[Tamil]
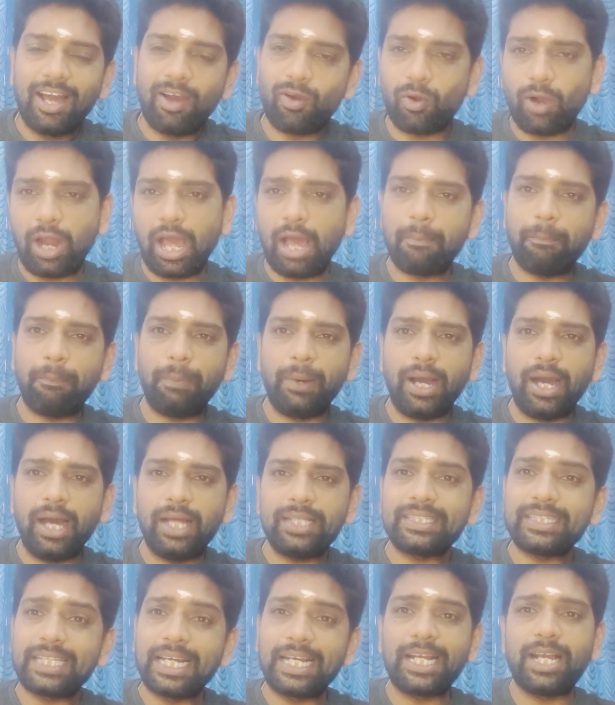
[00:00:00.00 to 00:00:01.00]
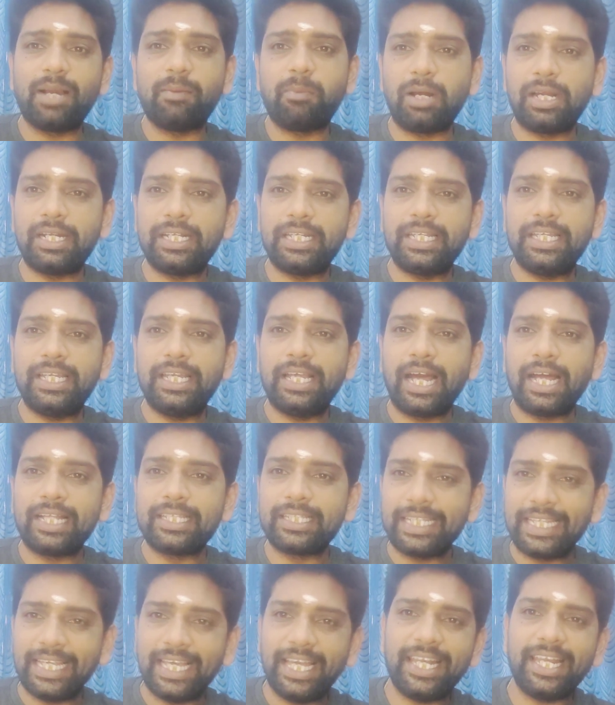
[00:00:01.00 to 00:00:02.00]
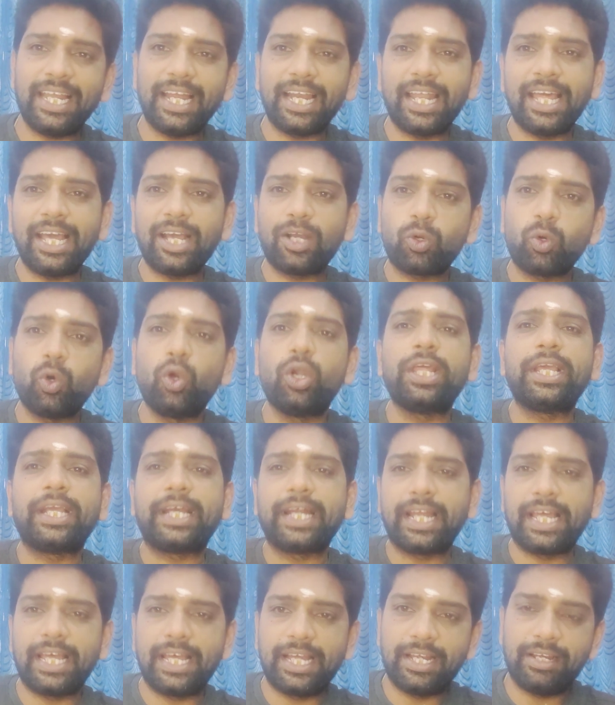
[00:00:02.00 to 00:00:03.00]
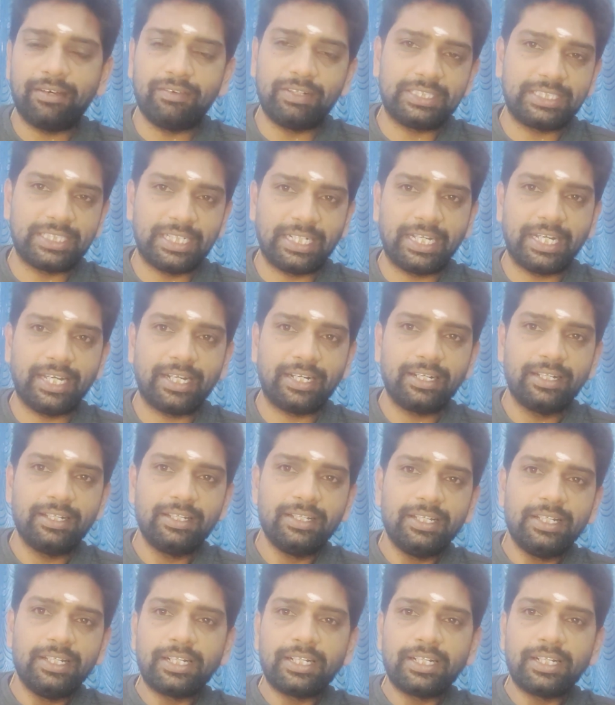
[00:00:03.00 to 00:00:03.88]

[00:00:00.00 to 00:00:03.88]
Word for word: அவரோட அப்பா தங்கபாண்டி அந்த ஏரியாவில் கோழிக்கடை வச்சிருக்கார்